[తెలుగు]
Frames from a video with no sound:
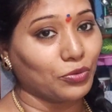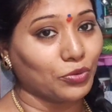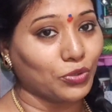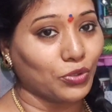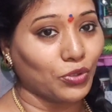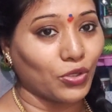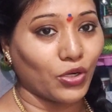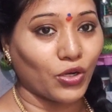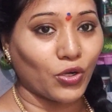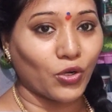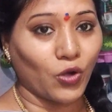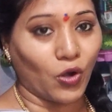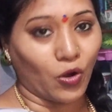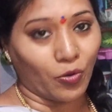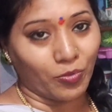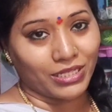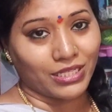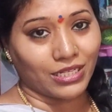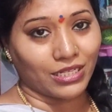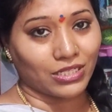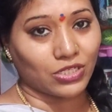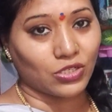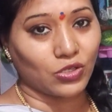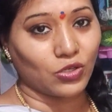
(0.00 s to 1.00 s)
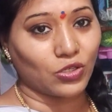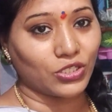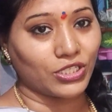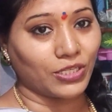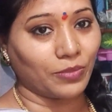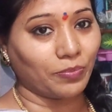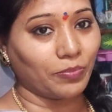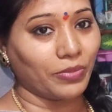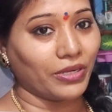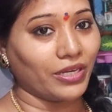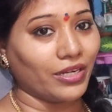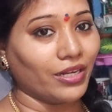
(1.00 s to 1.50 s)
ఎలా ఉందో నాకు కామెంట్ సెక్షన్లో
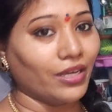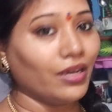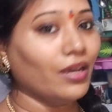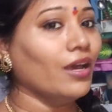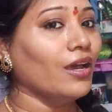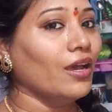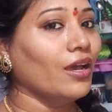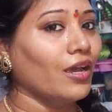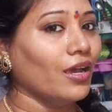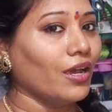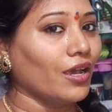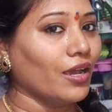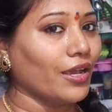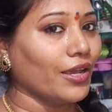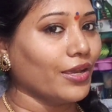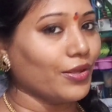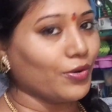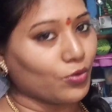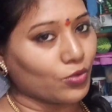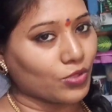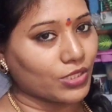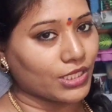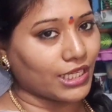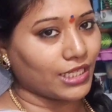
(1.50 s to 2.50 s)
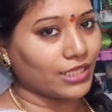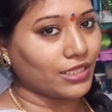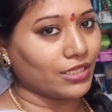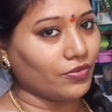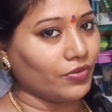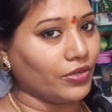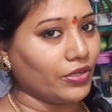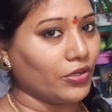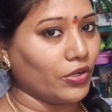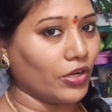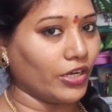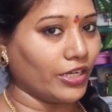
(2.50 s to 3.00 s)
చెప్పండి ఈ రోజైతే
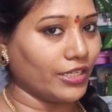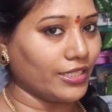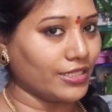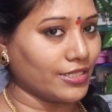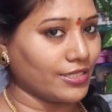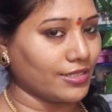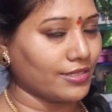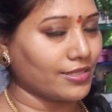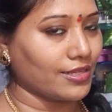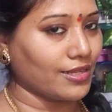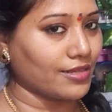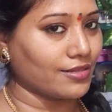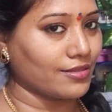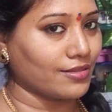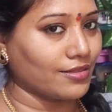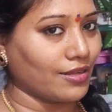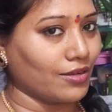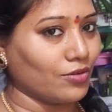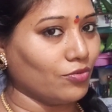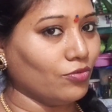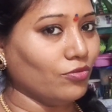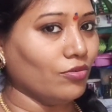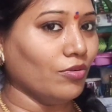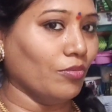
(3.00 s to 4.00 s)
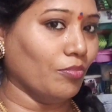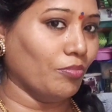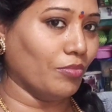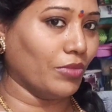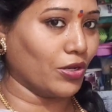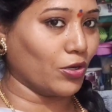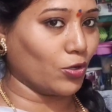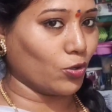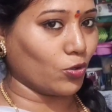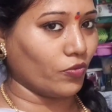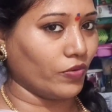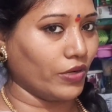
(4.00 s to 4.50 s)
వీడియో ఎండ్ చేసేస్తున్నాను
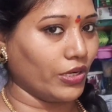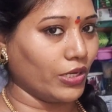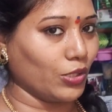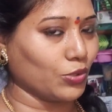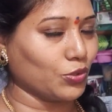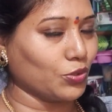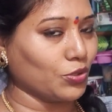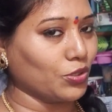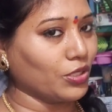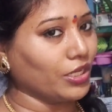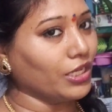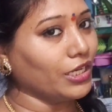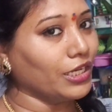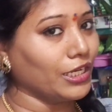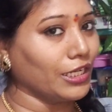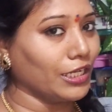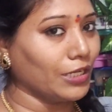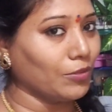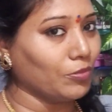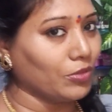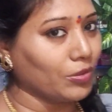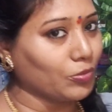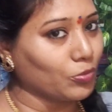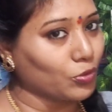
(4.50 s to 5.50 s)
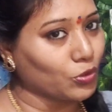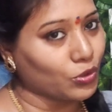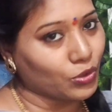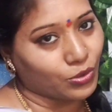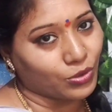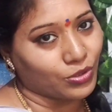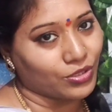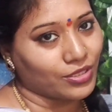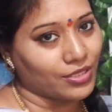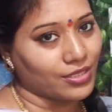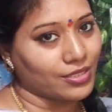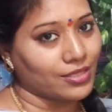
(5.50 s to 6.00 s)
మరొక వీడియోతోటి నేను మీ
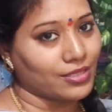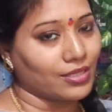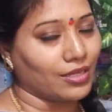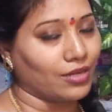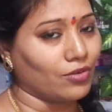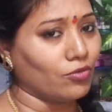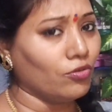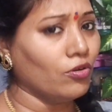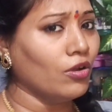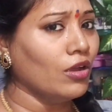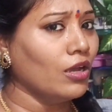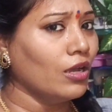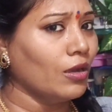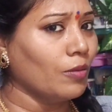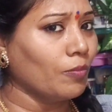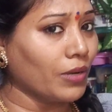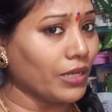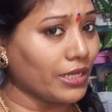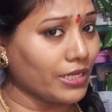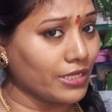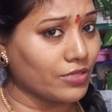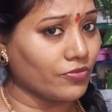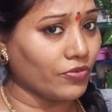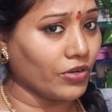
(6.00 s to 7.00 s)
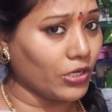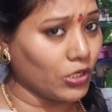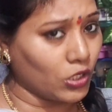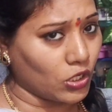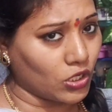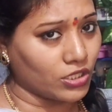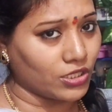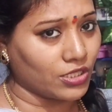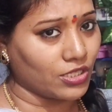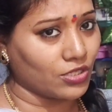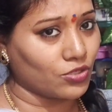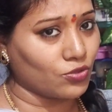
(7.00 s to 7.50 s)
ముందుకు వచ్చేస్తాను ప్లీజ్ వీడియో
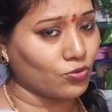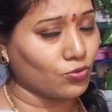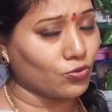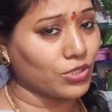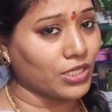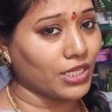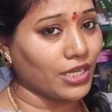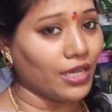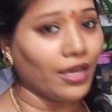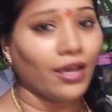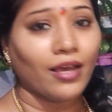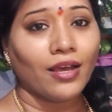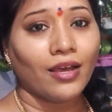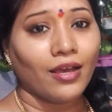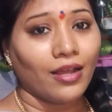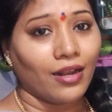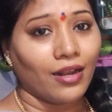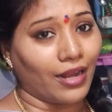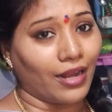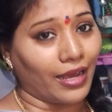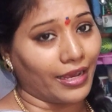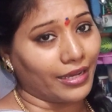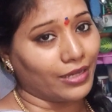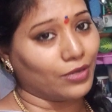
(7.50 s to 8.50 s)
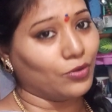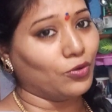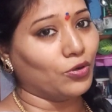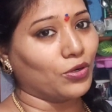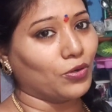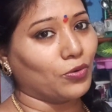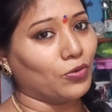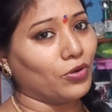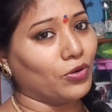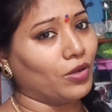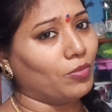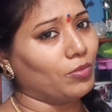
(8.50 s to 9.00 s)
అంతా చూసి లైక్
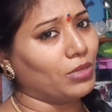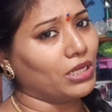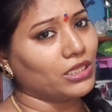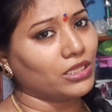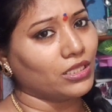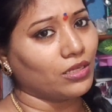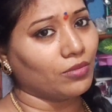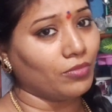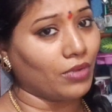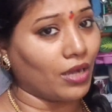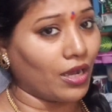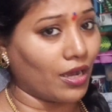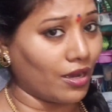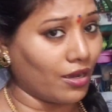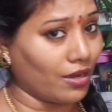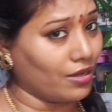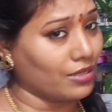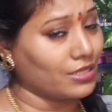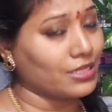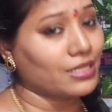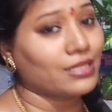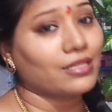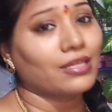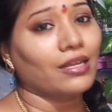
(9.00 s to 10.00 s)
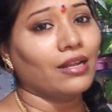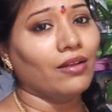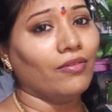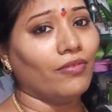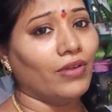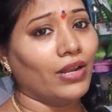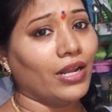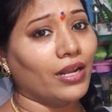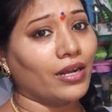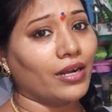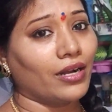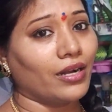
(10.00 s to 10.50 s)
కొట్టకుండా మాత్రం అస్సలు
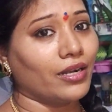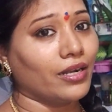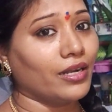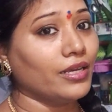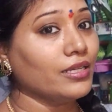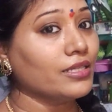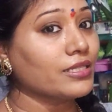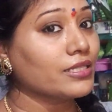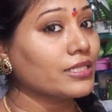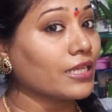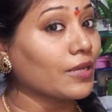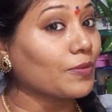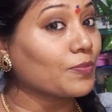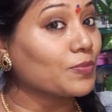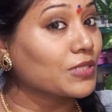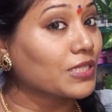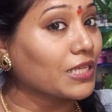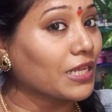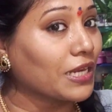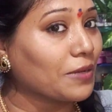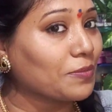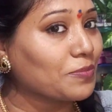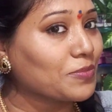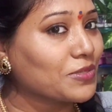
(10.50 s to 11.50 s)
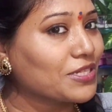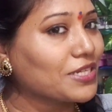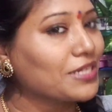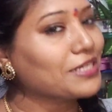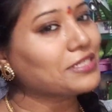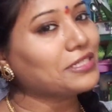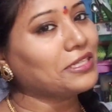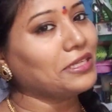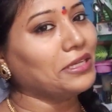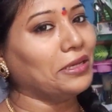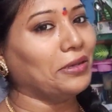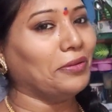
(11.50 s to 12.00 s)
వెళ్ళకండి సబ్స్క్రైబ్
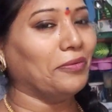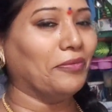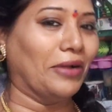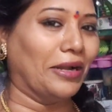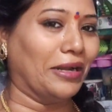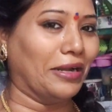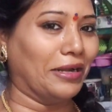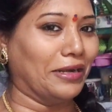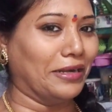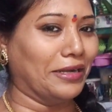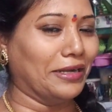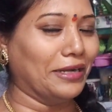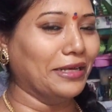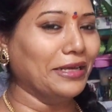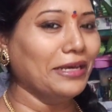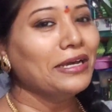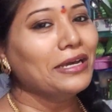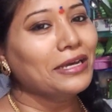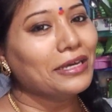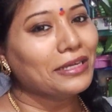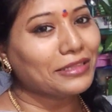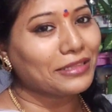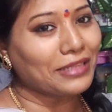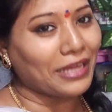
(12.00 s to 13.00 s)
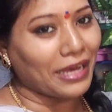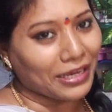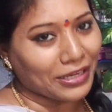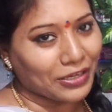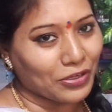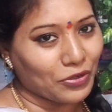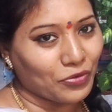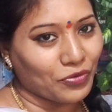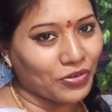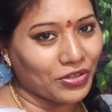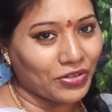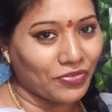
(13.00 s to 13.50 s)
చేసి వెళ్ళండి
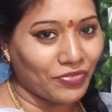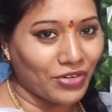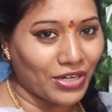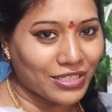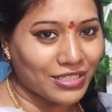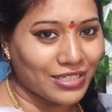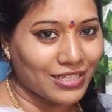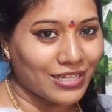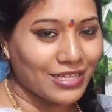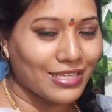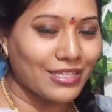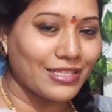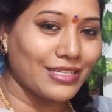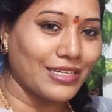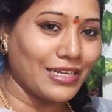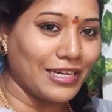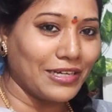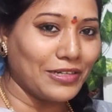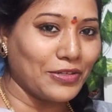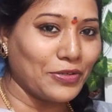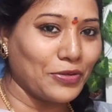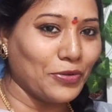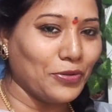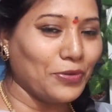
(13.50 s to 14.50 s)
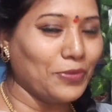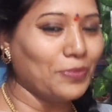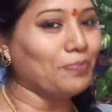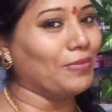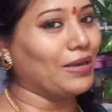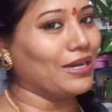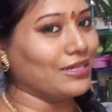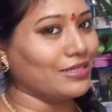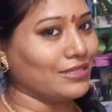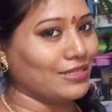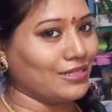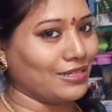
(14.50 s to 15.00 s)
థ్యాంక్ యూ ఫర్ వాచింగ్ స్టేట్ యూన్
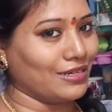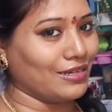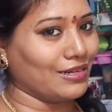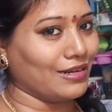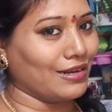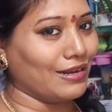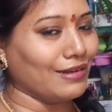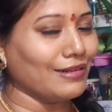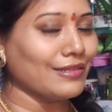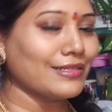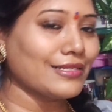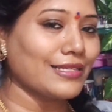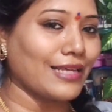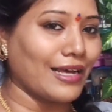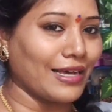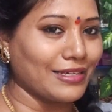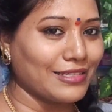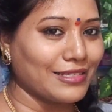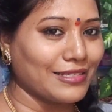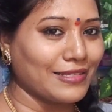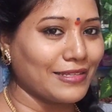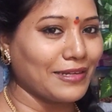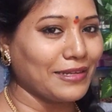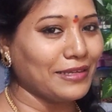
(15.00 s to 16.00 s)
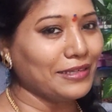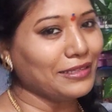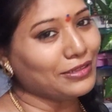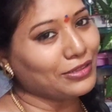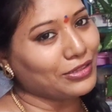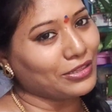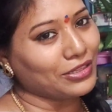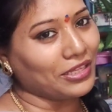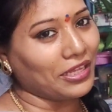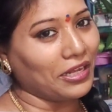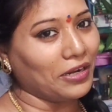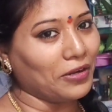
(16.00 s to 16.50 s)
మై ఛానల్ సాయిశ్రీ
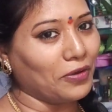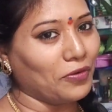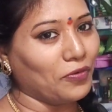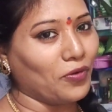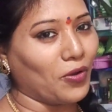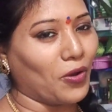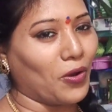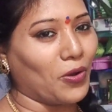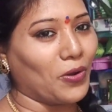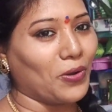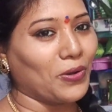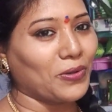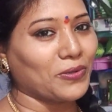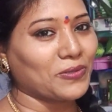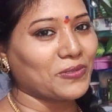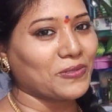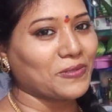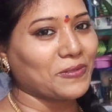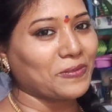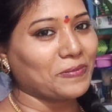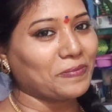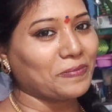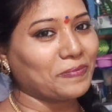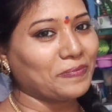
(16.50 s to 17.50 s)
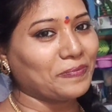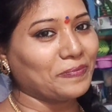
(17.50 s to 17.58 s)
తెలుగు లాగ్స్